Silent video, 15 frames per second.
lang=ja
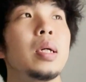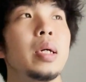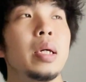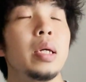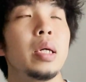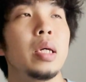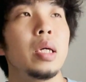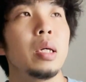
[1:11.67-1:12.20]

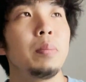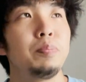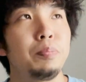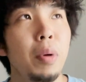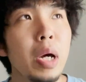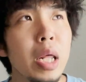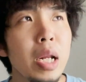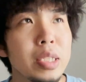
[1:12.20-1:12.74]
えー、
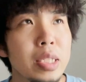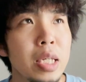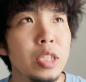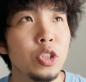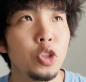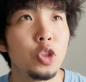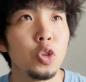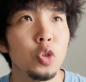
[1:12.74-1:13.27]
バレラ選
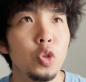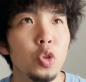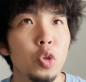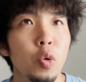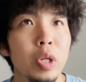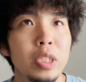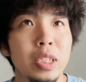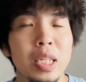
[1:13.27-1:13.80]
手、
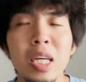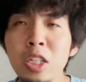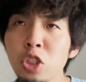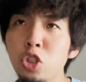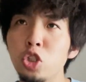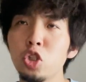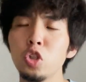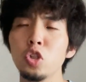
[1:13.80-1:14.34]
これ、先
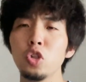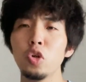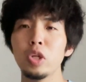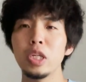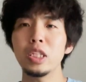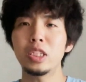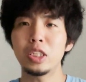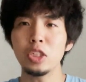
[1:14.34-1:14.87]
週の
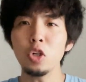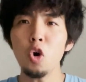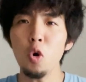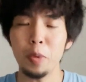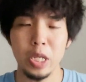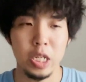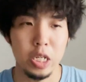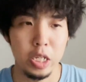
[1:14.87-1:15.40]
日
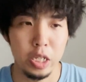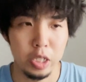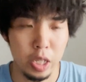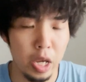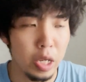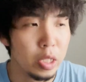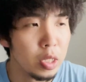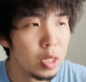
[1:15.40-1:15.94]
曜日に
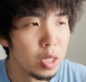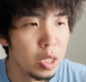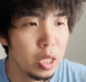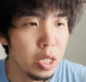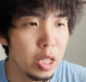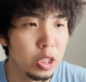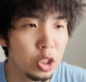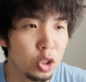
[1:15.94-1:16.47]
ね、
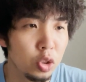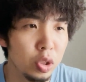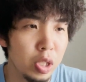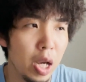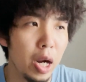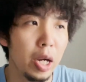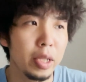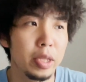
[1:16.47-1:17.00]
えー、1軍に
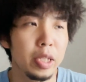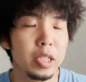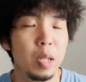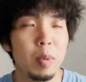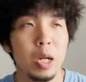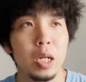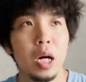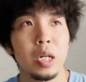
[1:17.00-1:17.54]
上がってきた
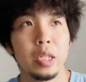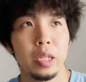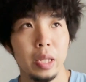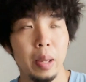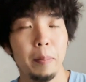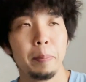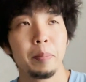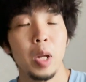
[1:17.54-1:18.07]
ばっかりで
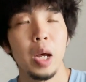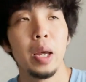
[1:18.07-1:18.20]
ね、は